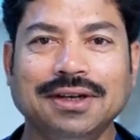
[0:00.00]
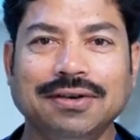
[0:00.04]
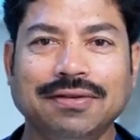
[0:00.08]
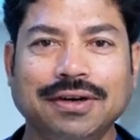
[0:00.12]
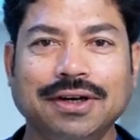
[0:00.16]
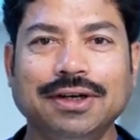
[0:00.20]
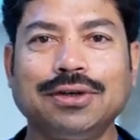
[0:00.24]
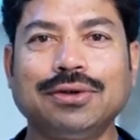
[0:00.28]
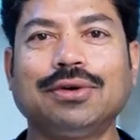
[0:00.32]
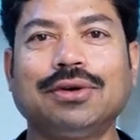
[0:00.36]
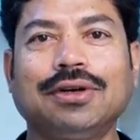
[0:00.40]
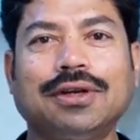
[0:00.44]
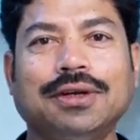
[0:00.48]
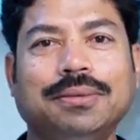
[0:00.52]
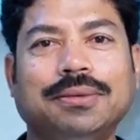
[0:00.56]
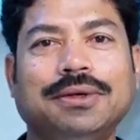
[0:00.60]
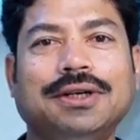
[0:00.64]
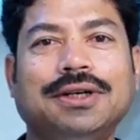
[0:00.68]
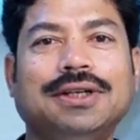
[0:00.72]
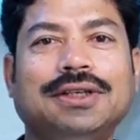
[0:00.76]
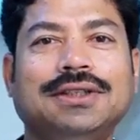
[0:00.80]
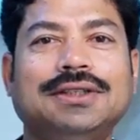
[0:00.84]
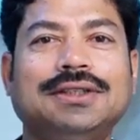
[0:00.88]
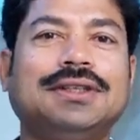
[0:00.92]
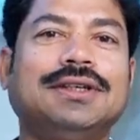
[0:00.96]
వైట్ కోట్ హైపర్
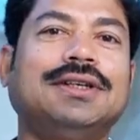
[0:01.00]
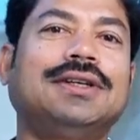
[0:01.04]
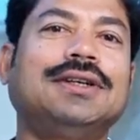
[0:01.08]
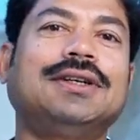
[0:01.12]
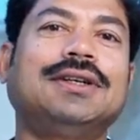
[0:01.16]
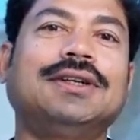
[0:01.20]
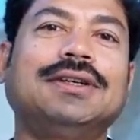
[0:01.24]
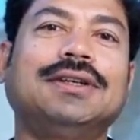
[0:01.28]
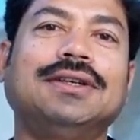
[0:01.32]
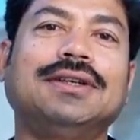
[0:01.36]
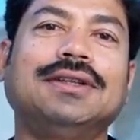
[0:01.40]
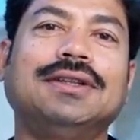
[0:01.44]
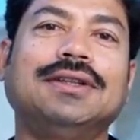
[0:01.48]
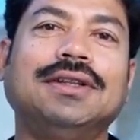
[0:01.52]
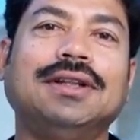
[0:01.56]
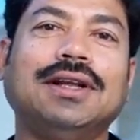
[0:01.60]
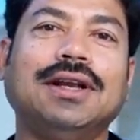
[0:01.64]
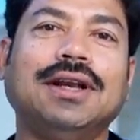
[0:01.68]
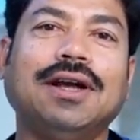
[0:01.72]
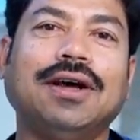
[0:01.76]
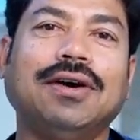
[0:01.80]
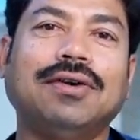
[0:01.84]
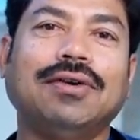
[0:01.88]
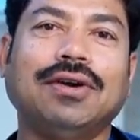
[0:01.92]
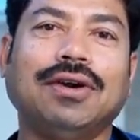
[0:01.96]
టెన్షన్ అంటే దే
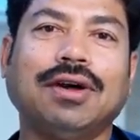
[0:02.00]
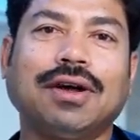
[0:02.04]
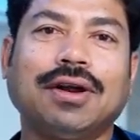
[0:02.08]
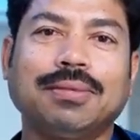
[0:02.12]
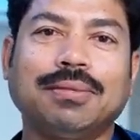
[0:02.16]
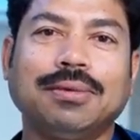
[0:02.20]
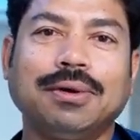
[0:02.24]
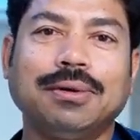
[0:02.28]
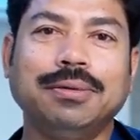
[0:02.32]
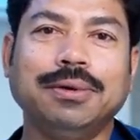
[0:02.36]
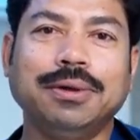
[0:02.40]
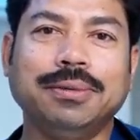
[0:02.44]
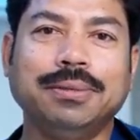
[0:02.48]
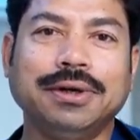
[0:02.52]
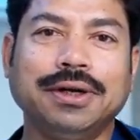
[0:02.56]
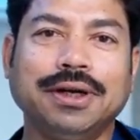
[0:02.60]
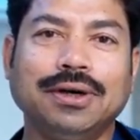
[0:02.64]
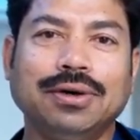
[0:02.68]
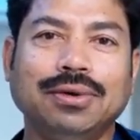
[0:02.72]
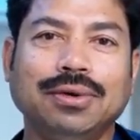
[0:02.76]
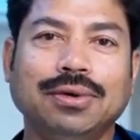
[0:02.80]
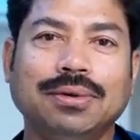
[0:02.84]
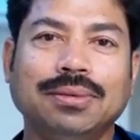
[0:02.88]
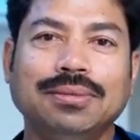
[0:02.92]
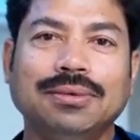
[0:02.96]
హ్యావ్ నార్మల్ బీపీ
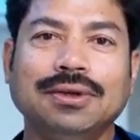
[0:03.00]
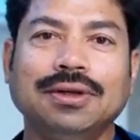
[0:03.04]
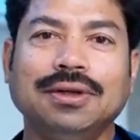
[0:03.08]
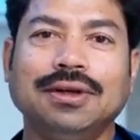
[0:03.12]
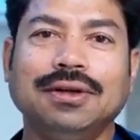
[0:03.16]
అట్ హోమ్